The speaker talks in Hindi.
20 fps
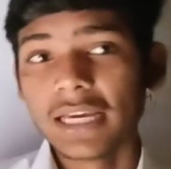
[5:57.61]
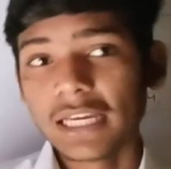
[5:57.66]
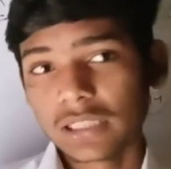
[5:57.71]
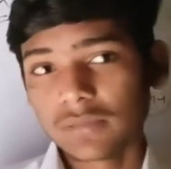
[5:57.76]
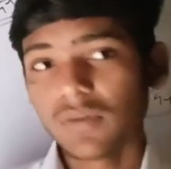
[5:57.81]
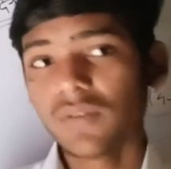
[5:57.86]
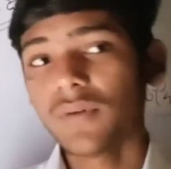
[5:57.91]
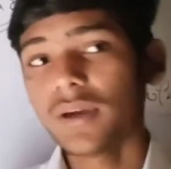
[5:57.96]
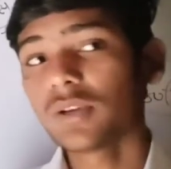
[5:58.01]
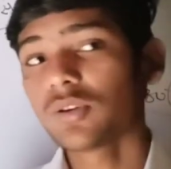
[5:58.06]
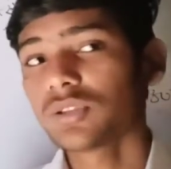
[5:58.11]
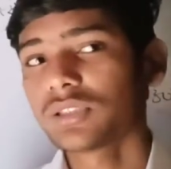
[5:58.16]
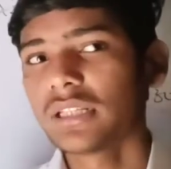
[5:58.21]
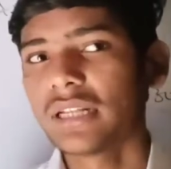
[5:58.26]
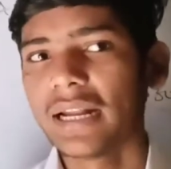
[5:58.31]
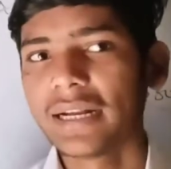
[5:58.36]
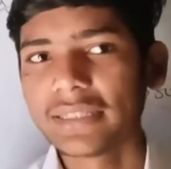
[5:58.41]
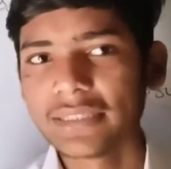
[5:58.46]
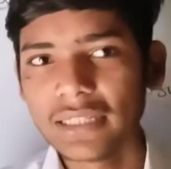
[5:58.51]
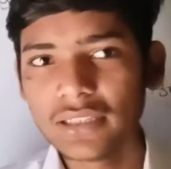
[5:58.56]
इसमें वही
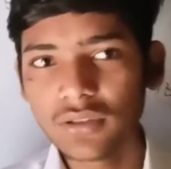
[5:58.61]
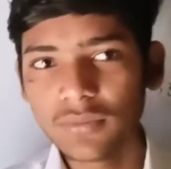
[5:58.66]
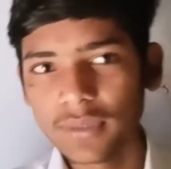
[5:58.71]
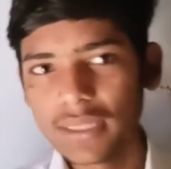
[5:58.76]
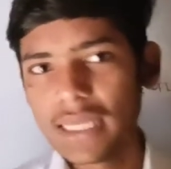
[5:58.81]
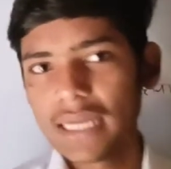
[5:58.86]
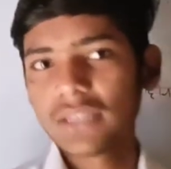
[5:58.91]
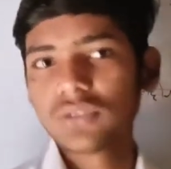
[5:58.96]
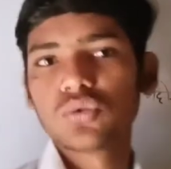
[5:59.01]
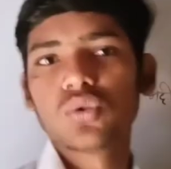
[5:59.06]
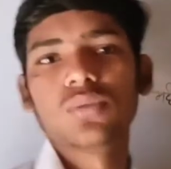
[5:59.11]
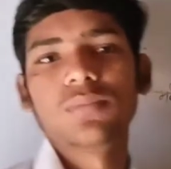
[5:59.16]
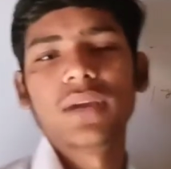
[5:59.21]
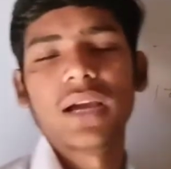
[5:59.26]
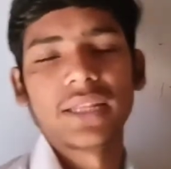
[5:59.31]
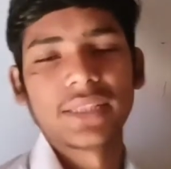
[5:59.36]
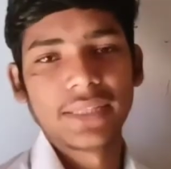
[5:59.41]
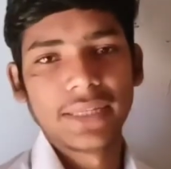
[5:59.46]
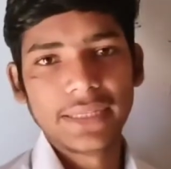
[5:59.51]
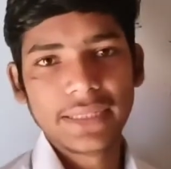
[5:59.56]
क्वेश्चन ऐड किए हैं जो विद्यार्थी स्कूल में
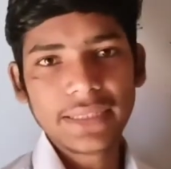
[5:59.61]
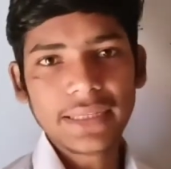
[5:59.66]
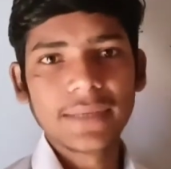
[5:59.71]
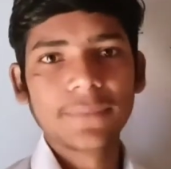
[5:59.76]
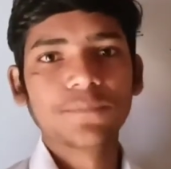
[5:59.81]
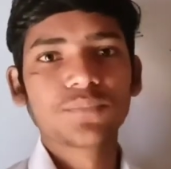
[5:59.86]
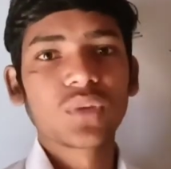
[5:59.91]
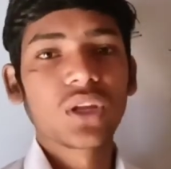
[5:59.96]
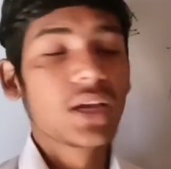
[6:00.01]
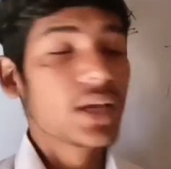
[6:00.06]
आते हैं ठीक है